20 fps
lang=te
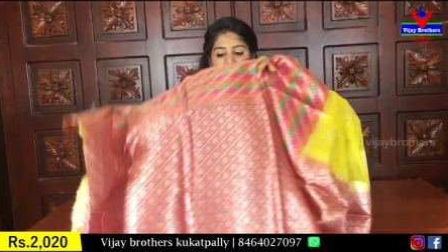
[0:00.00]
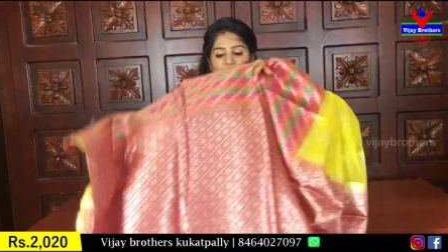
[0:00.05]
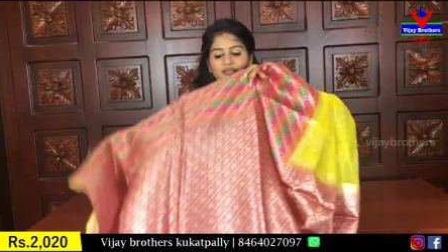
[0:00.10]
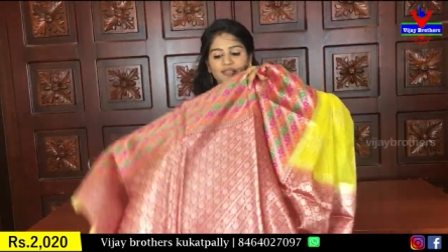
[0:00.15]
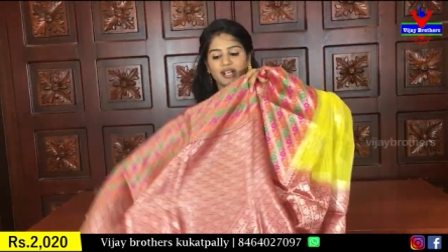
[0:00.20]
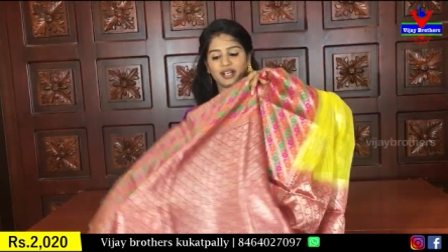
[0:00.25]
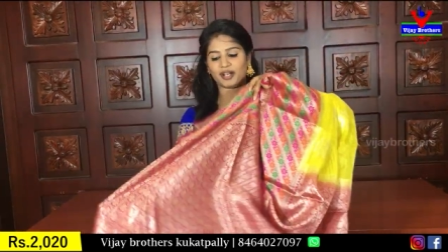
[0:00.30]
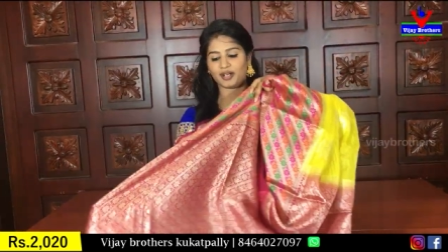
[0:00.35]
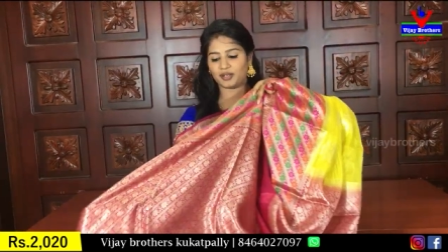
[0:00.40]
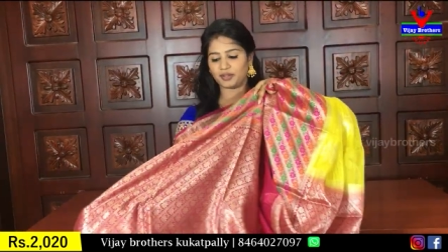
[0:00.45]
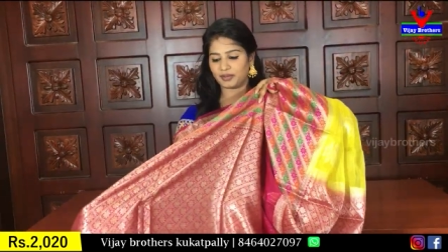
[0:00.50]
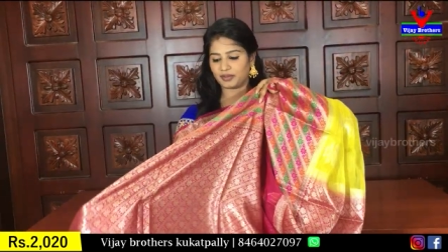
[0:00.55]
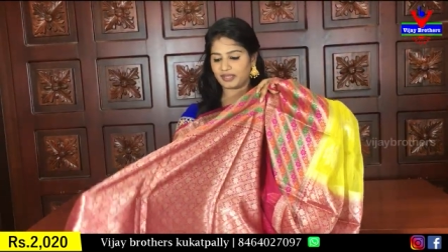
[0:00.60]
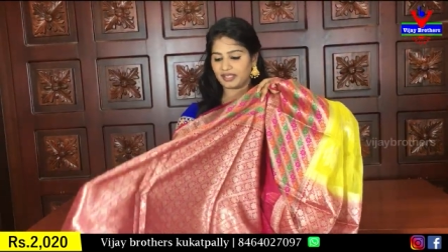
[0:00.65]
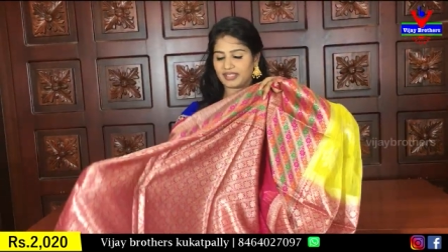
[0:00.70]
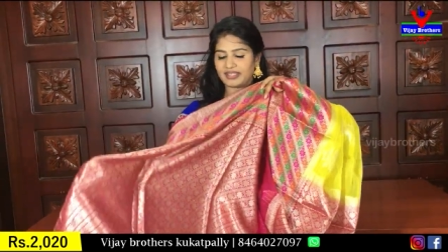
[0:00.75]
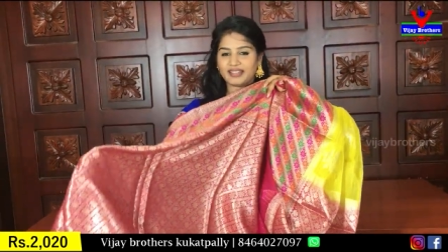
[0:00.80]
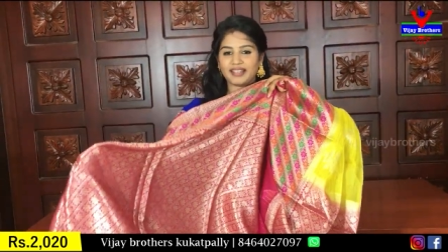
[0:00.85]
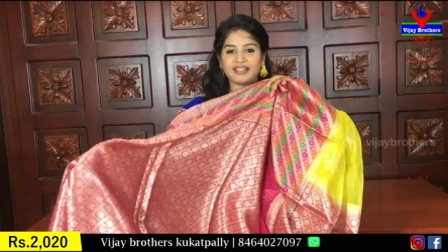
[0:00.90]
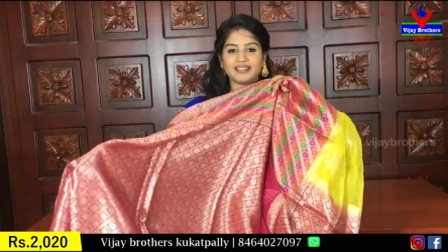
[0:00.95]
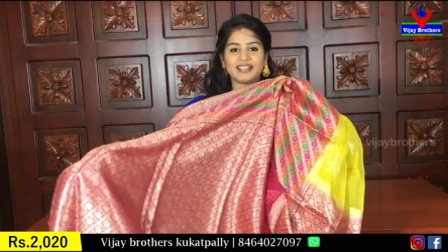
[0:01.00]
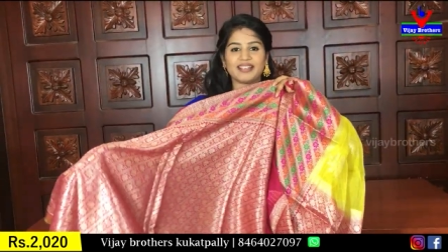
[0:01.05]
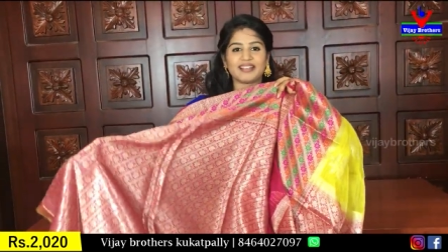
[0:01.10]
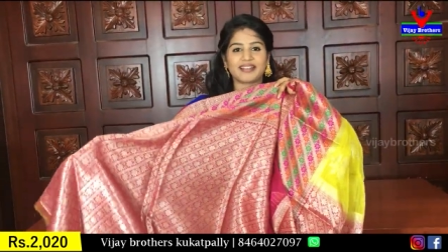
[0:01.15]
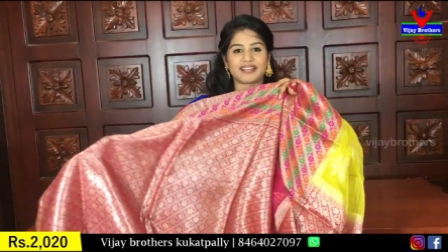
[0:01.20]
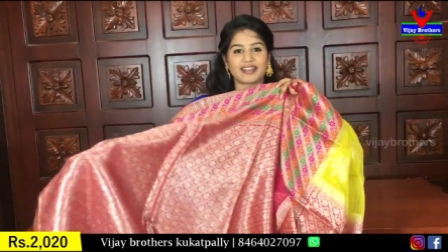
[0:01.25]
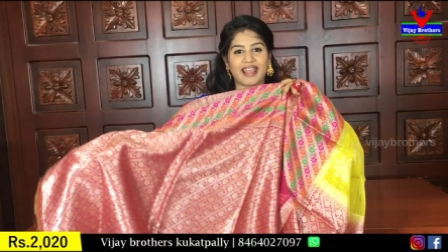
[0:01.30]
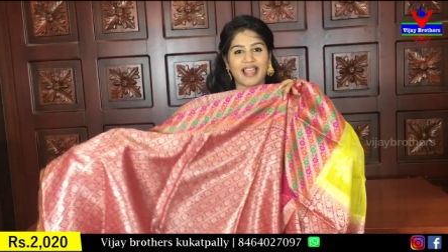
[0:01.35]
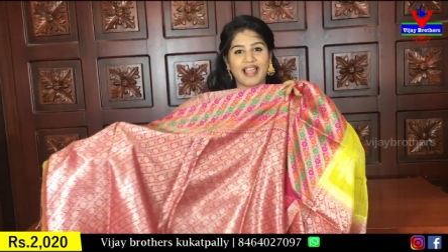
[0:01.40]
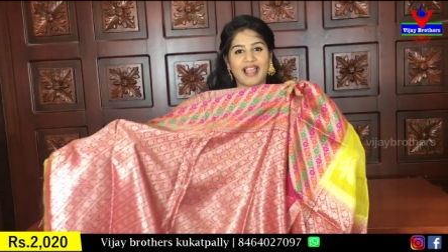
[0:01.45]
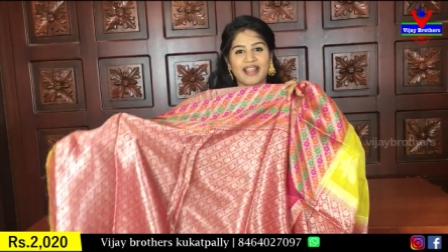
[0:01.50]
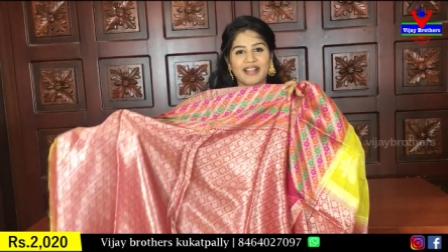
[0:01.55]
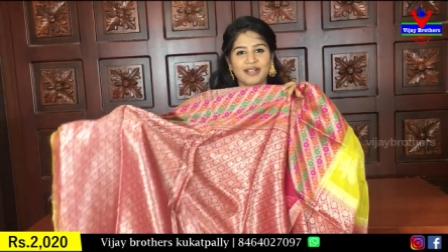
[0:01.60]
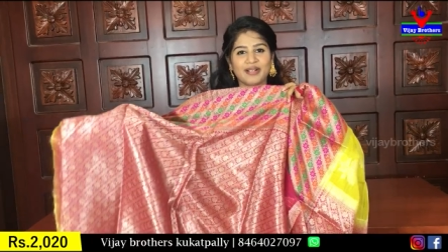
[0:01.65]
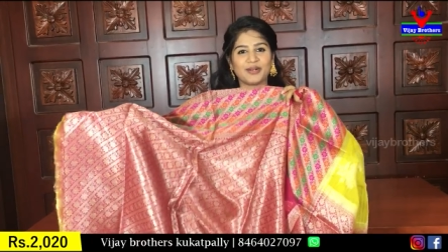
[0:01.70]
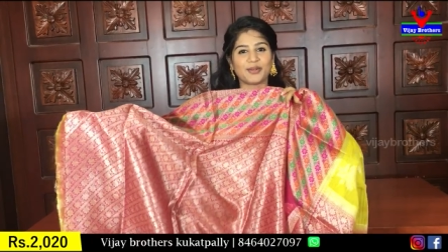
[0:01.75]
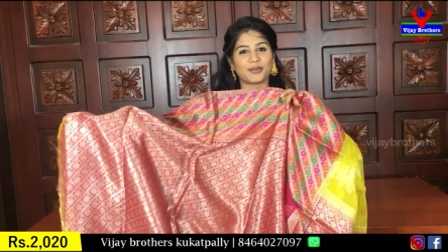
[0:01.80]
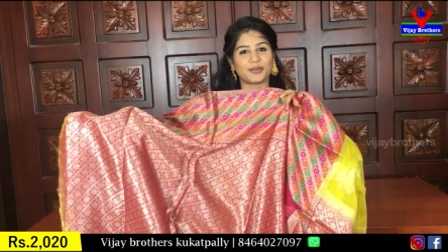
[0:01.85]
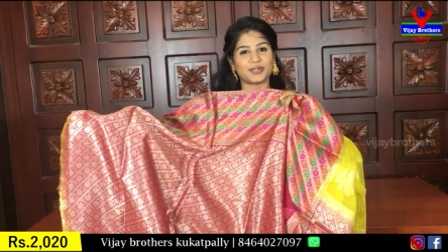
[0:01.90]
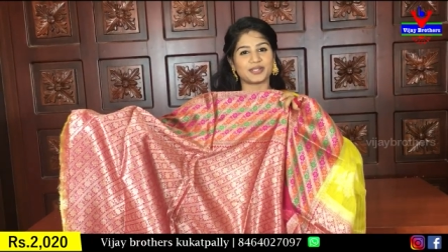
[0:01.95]
వావ్ ఇదైతే గ్రాండ్
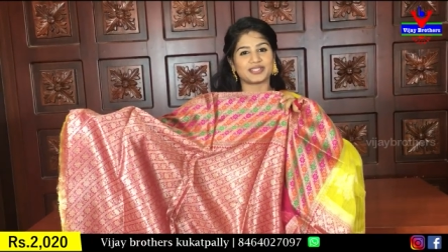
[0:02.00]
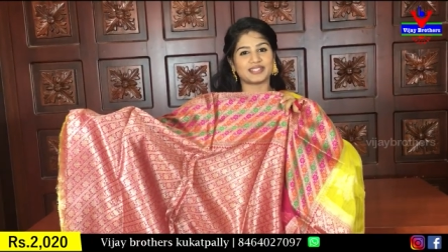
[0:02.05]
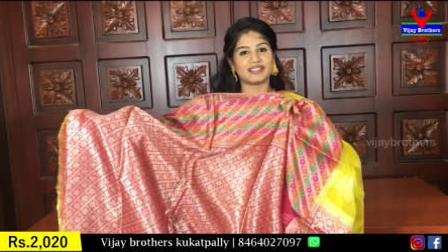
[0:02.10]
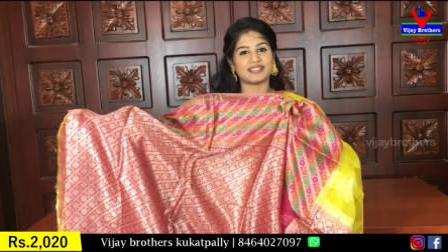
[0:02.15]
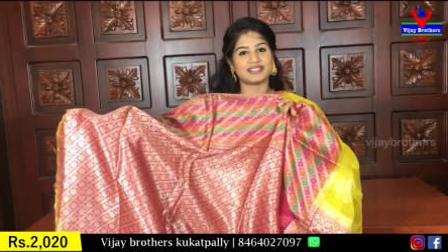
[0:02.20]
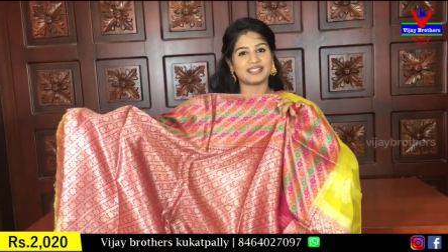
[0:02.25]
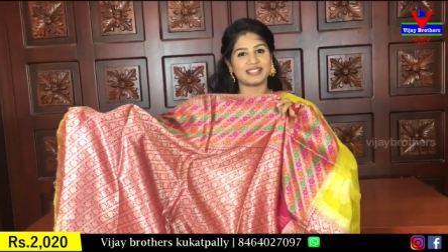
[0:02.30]
లుక్ వస్తుంది